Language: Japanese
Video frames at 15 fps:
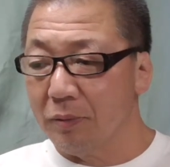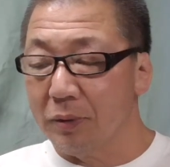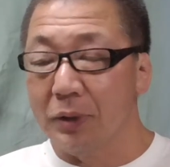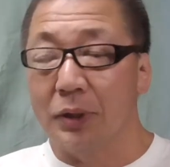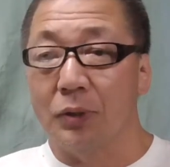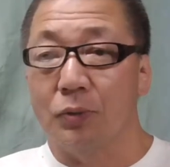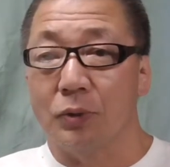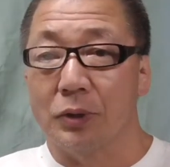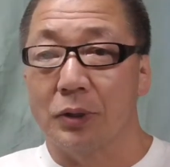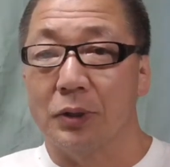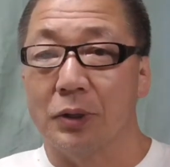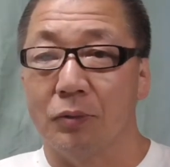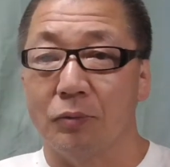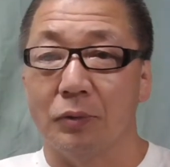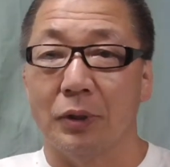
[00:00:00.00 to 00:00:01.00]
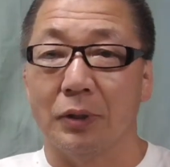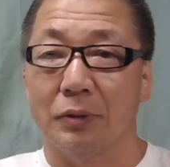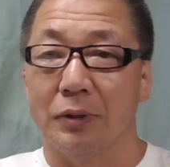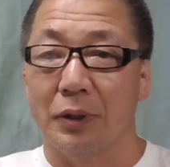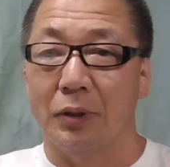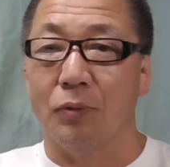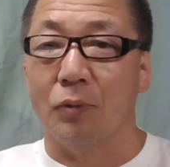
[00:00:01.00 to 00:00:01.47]
いい年しとるんで
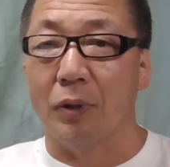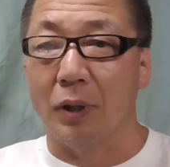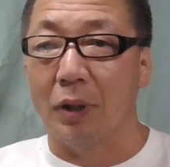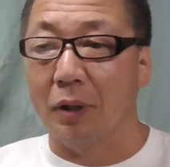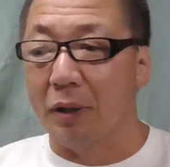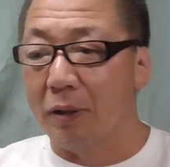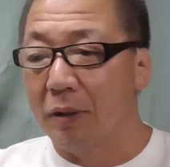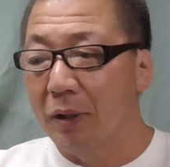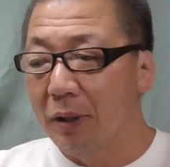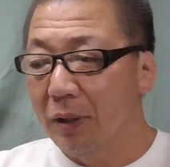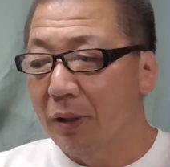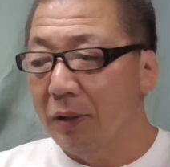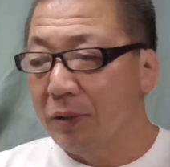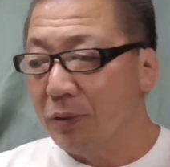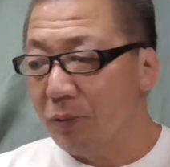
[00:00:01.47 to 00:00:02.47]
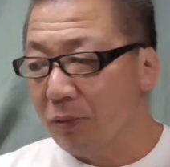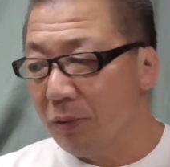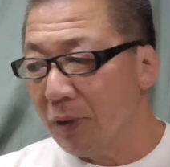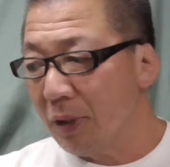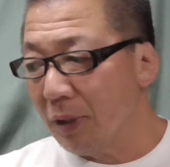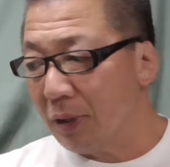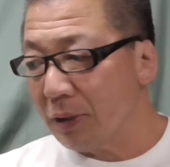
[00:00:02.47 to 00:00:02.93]
すねとかなんかそん
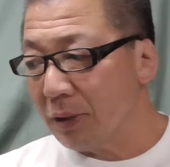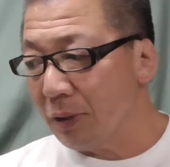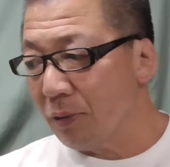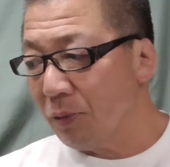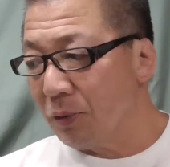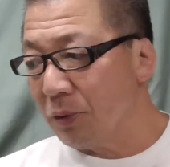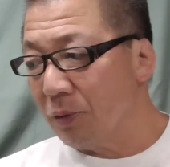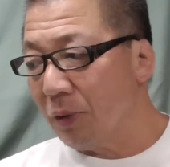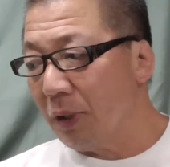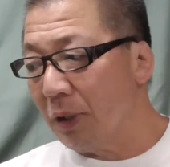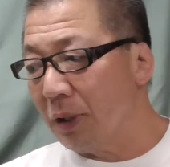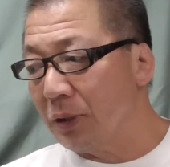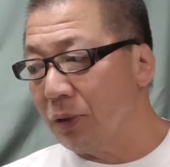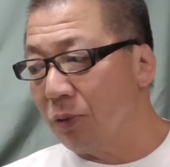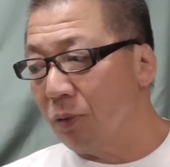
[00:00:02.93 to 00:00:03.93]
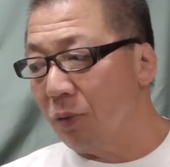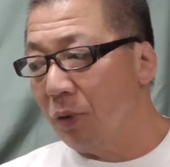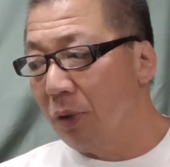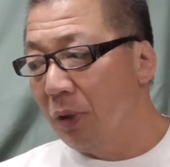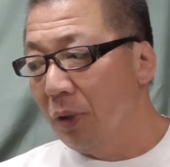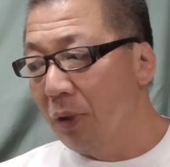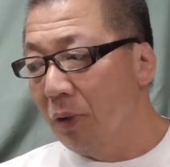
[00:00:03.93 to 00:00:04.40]
な話で年の話を、
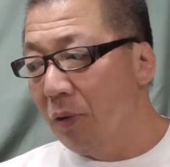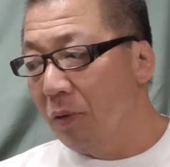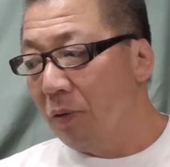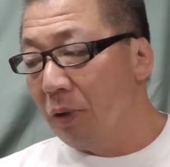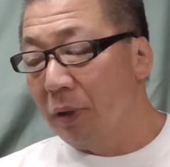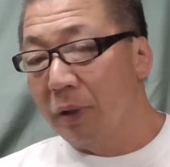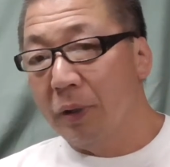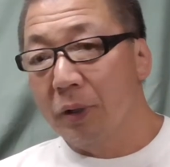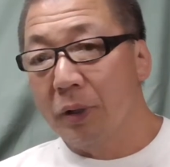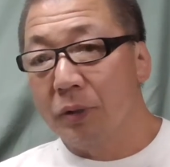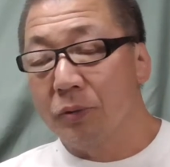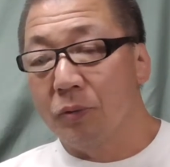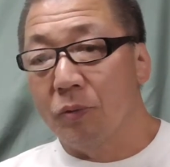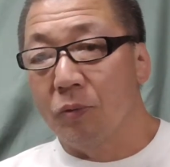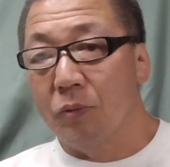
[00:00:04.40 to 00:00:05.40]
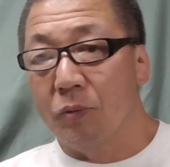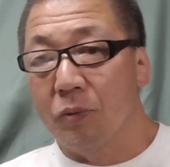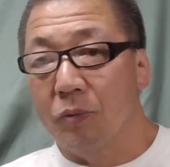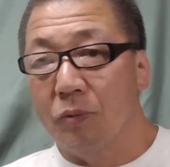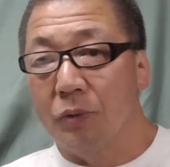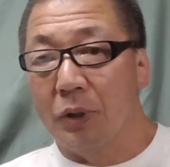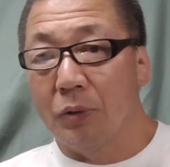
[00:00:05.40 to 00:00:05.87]
えー、その
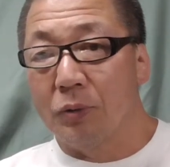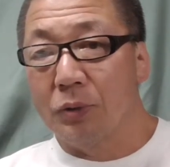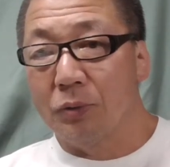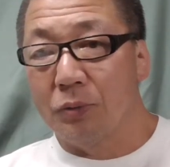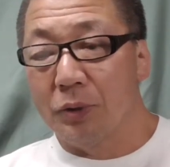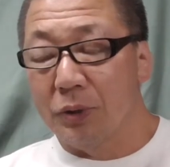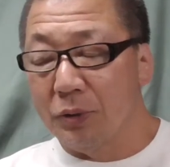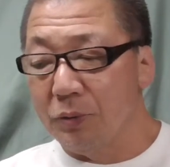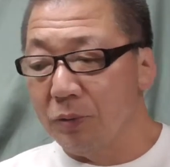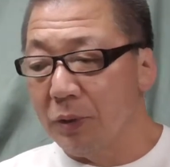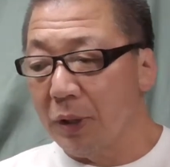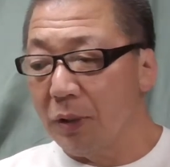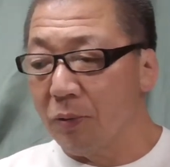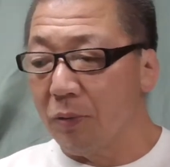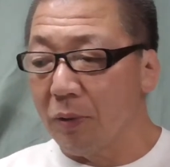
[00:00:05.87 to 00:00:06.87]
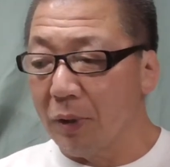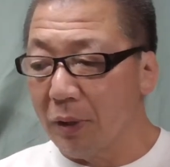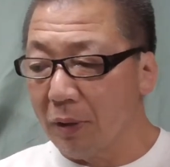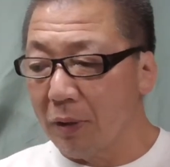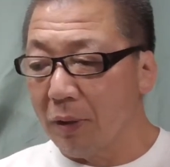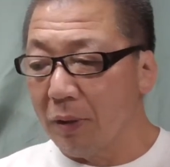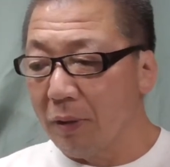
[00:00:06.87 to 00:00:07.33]
女の人に言うたりとかな
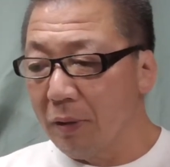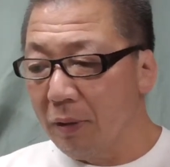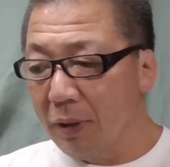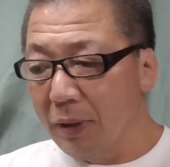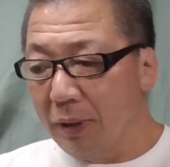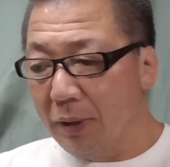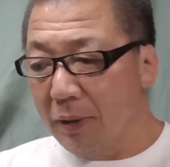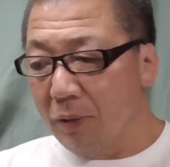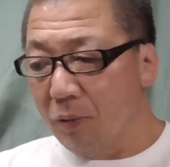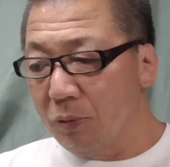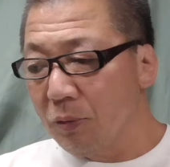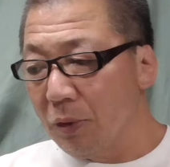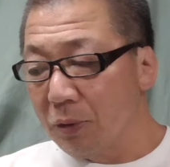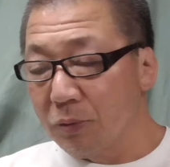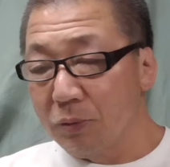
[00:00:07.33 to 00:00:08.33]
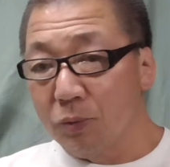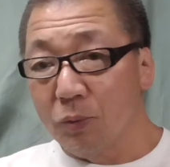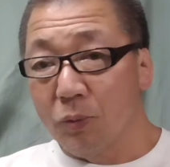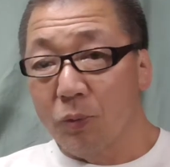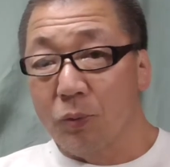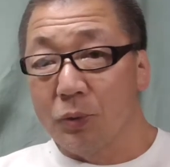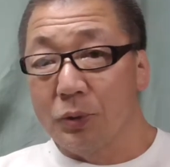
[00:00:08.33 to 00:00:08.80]
んかおそらくこ
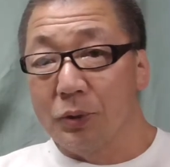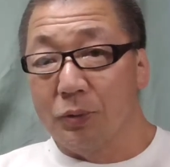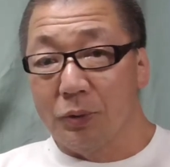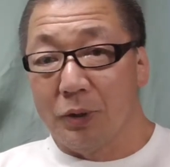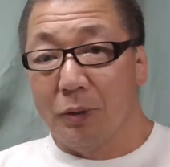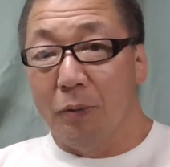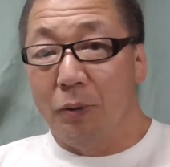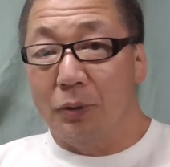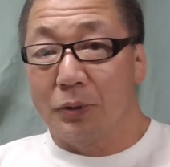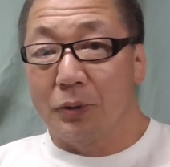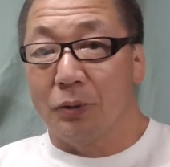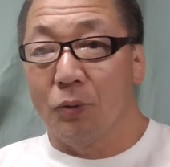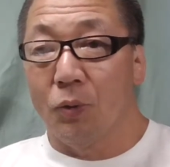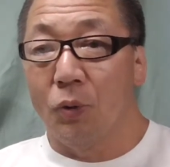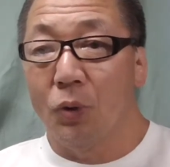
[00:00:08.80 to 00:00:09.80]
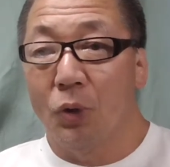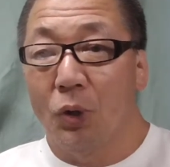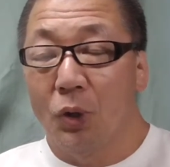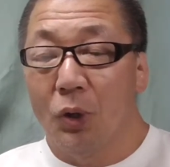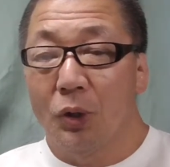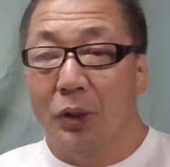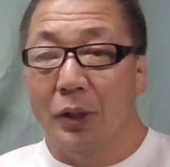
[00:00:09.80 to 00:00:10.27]
のこっちの気持ちを、
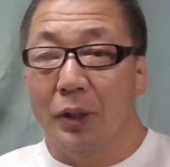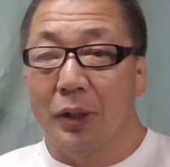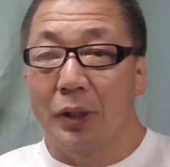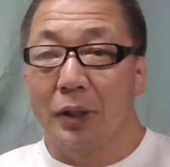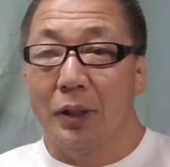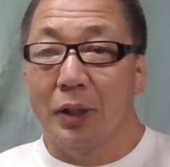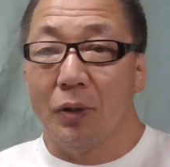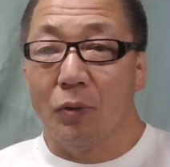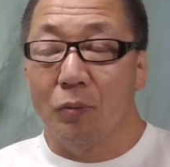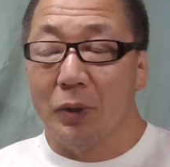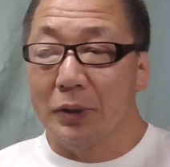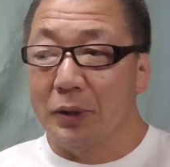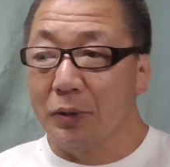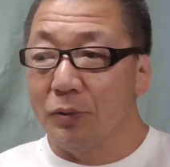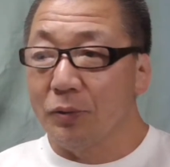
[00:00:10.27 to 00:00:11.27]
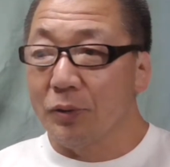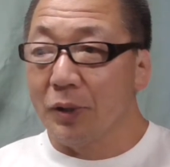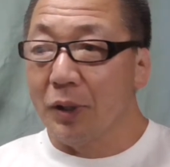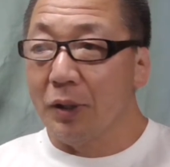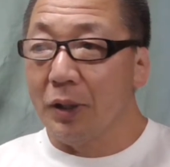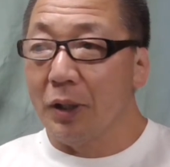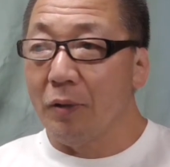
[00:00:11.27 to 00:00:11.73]
えー、和ませるつ
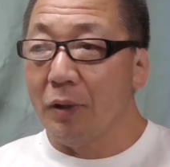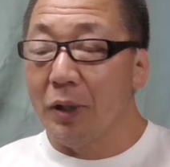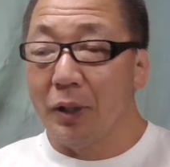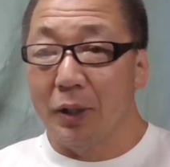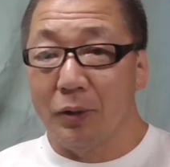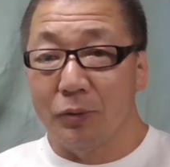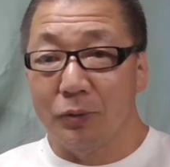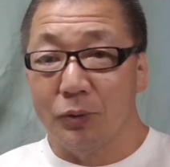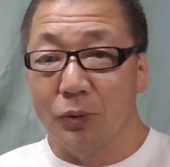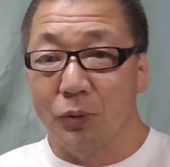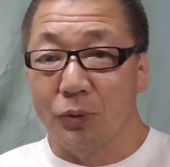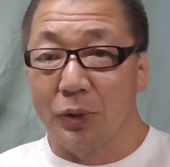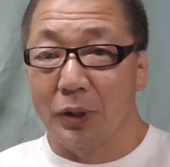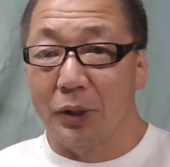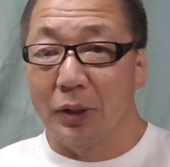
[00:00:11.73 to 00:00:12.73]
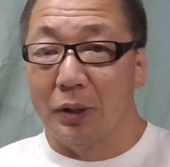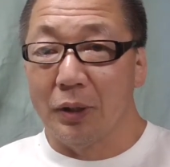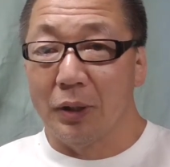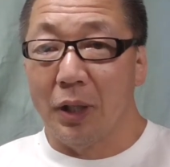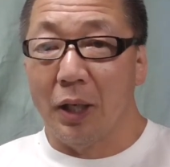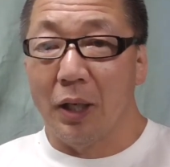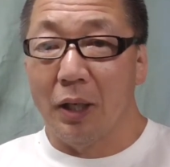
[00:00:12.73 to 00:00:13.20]
か和らげるようにな